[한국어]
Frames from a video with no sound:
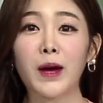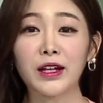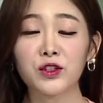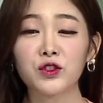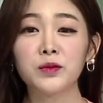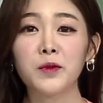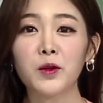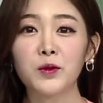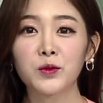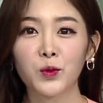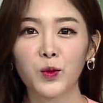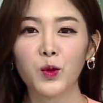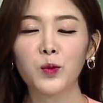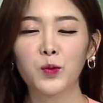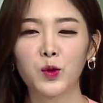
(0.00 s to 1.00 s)

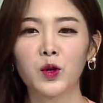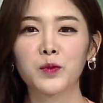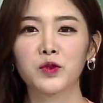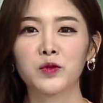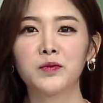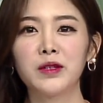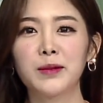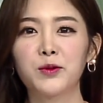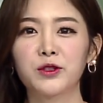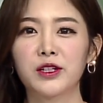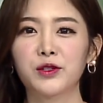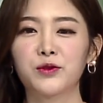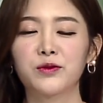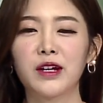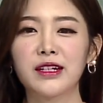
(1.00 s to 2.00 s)
맞춤형으로 보험 준비해
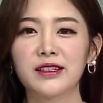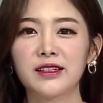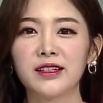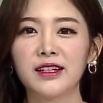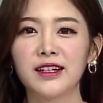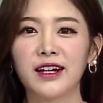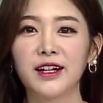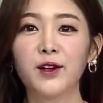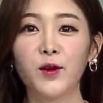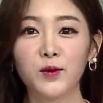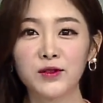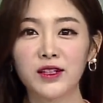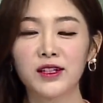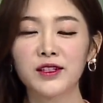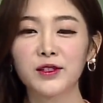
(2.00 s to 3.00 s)
보실 수가 있으니까요.
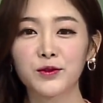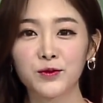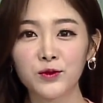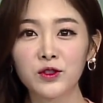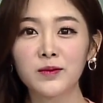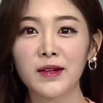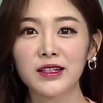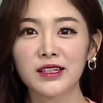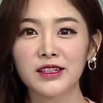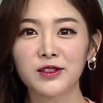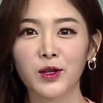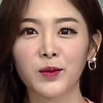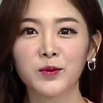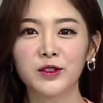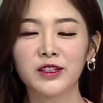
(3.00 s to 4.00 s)
언제든지 궁금하신
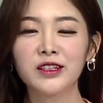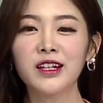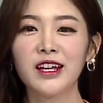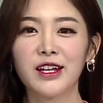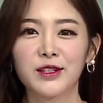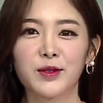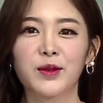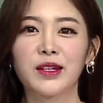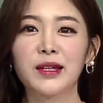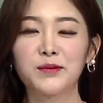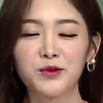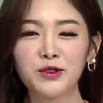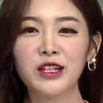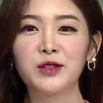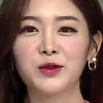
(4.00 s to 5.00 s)
점은 저에게
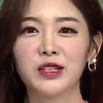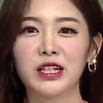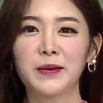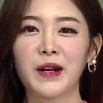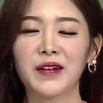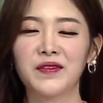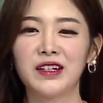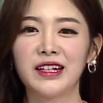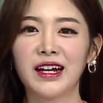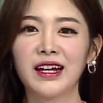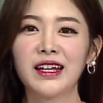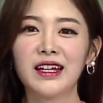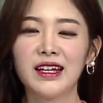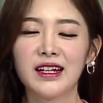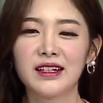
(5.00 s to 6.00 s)
문의 주시기 바랍니다.
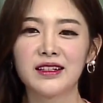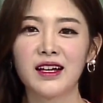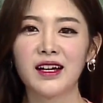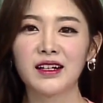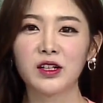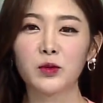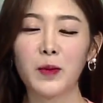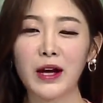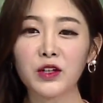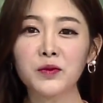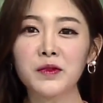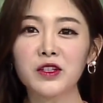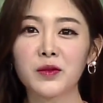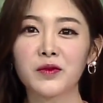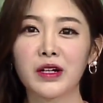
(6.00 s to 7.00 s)
자, 그리고
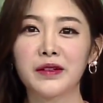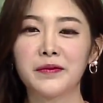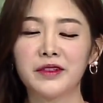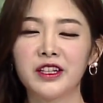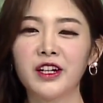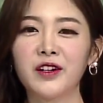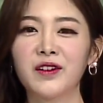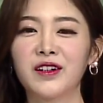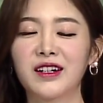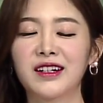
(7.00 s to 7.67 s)
박유미 전문가님은요?